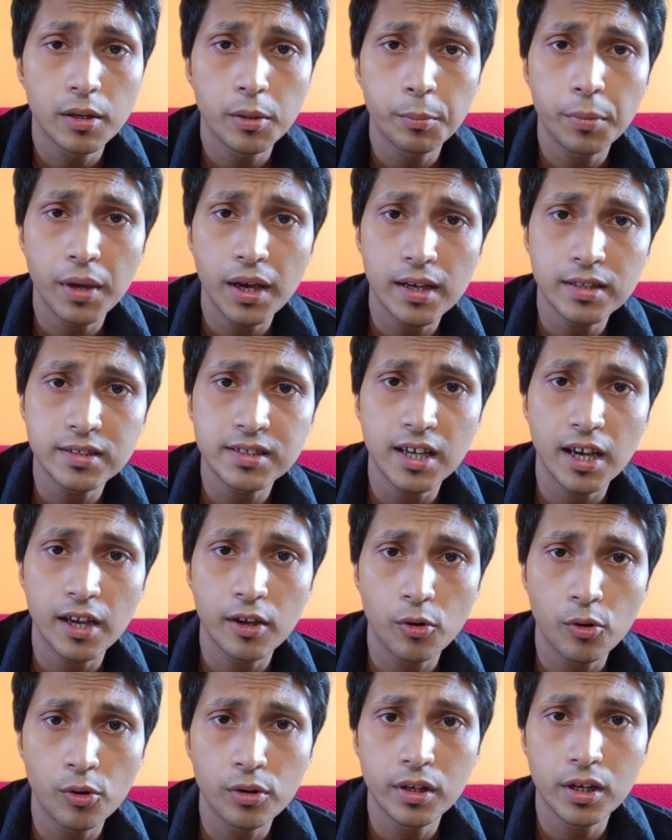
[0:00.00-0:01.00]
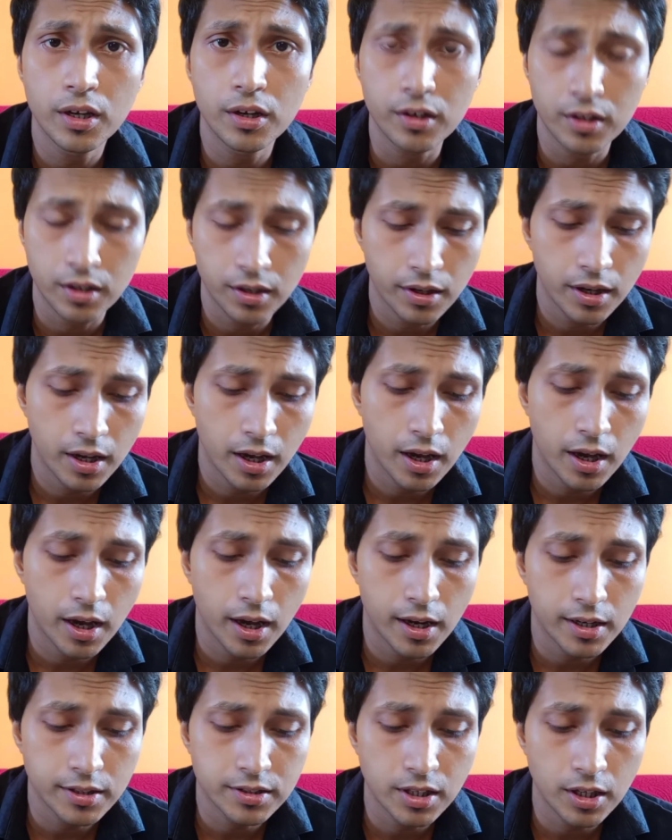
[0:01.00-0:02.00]
পেঁয়াজ খাই অনিয়ন
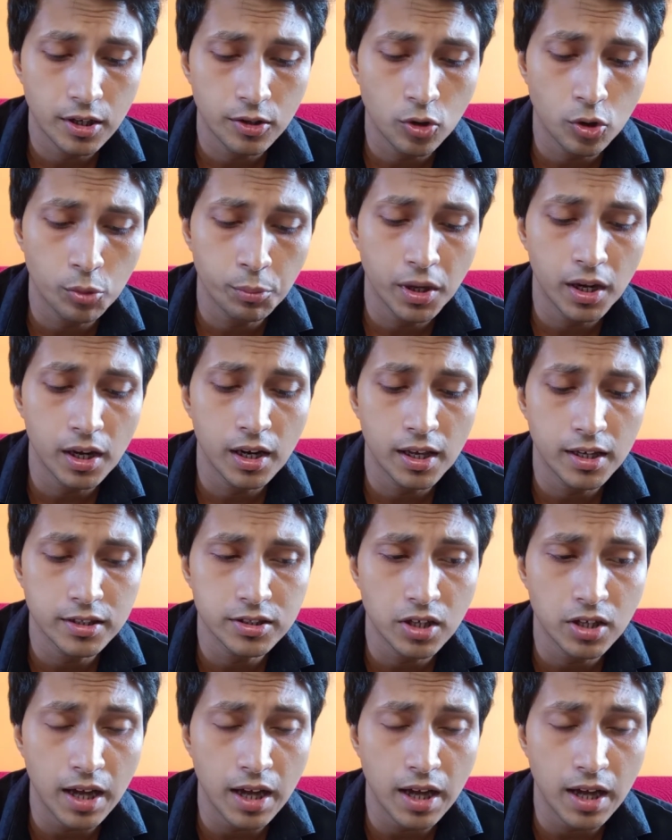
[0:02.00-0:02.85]
আর যারা নন বেঙ্গলি আছে